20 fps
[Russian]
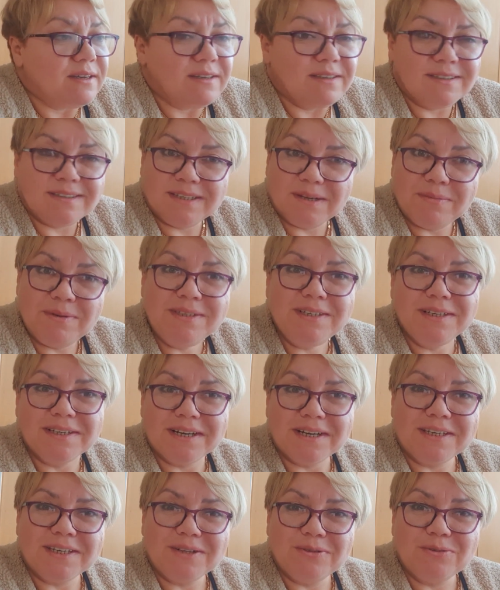Заметили,
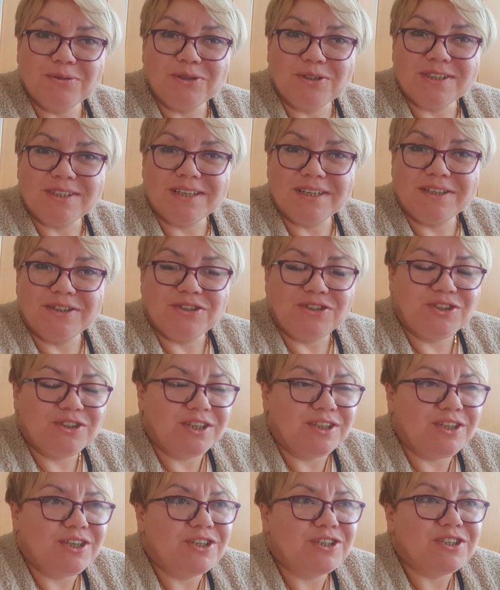как я лучше стала
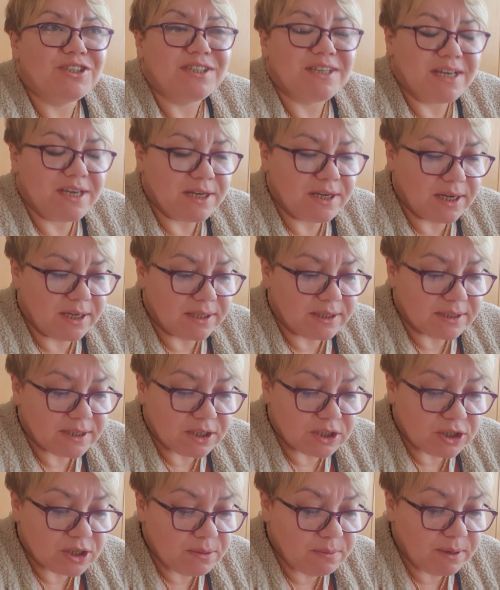читать? Я же заикалась, я
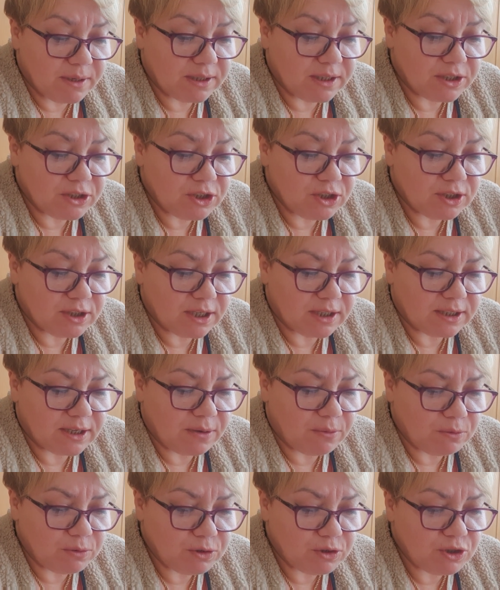же не могла читать.
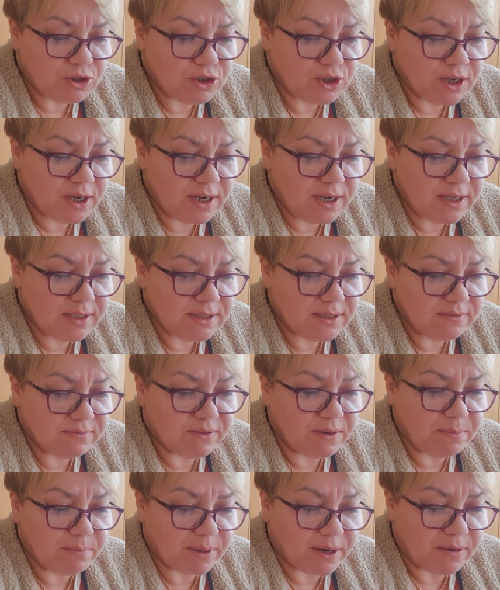А вот сейчас,
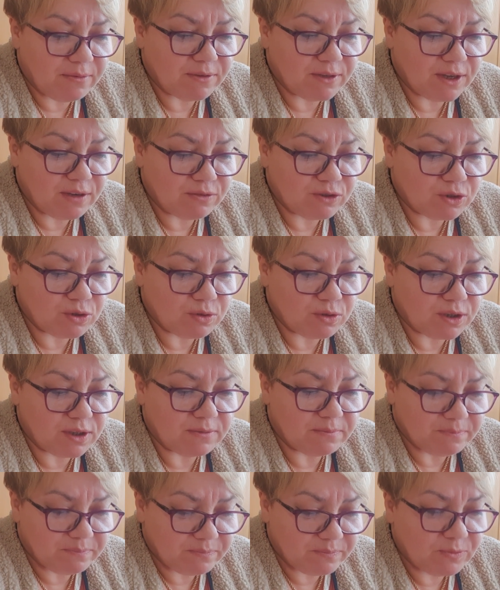вы правы, я в
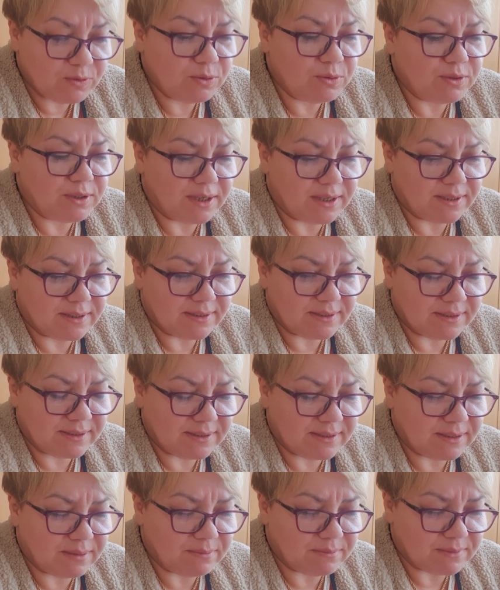шоке. Ну да,
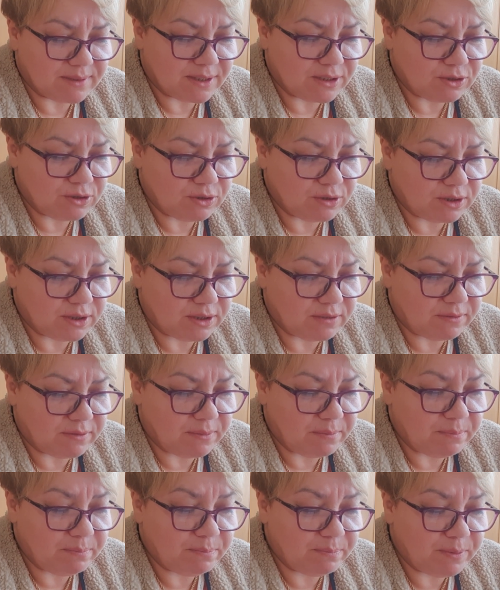там насчет
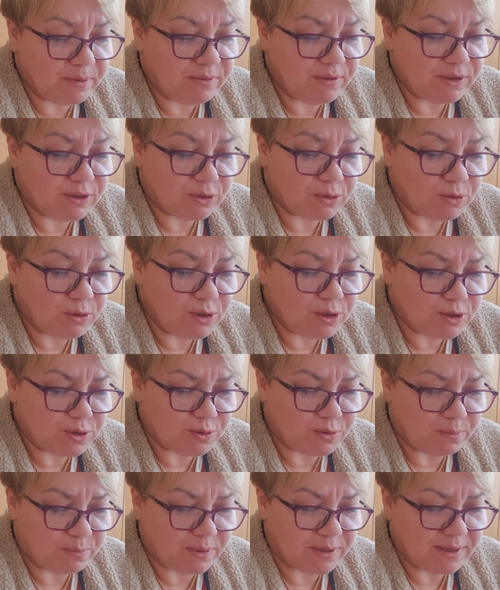этого. Привет, ролик
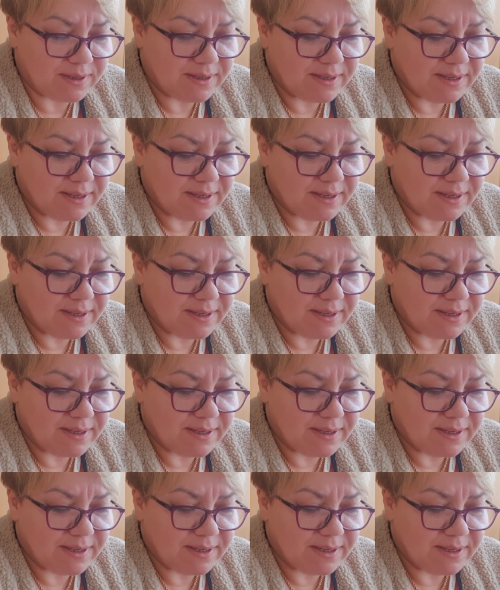супер.